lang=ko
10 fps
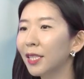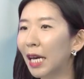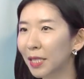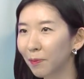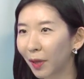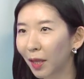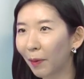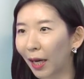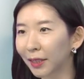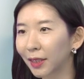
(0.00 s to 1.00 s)
자신만의
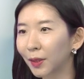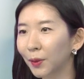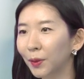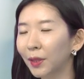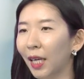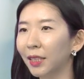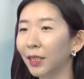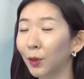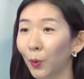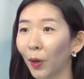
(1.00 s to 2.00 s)
방식으로
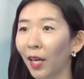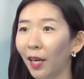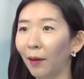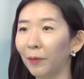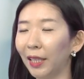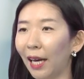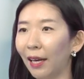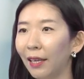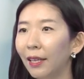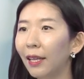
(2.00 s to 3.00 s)
자신을 소개해야
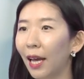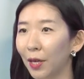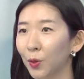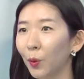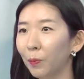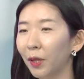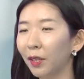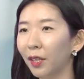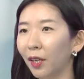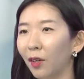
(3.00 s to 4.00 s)
합니다.
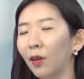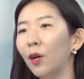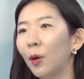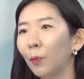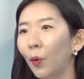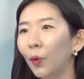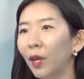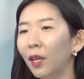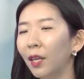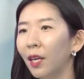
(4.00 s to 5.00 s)
SOP는요.
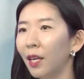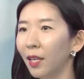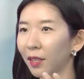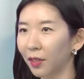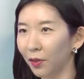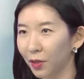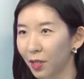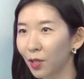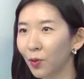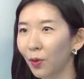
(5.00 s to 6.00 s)
본인이 어,
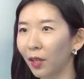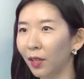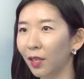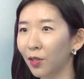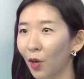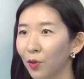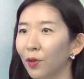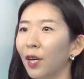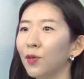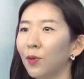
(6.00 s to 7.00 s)
쓸 수 있는
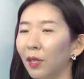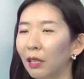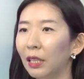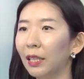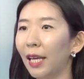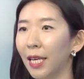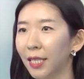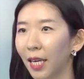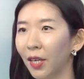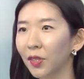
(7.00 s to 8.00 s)
서술할 수 있는
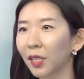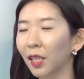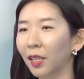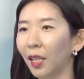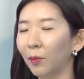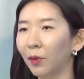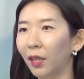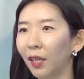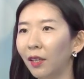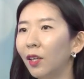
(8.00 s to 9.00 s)
에세이 형식이기
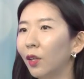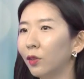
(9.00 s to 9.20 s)
때문에요.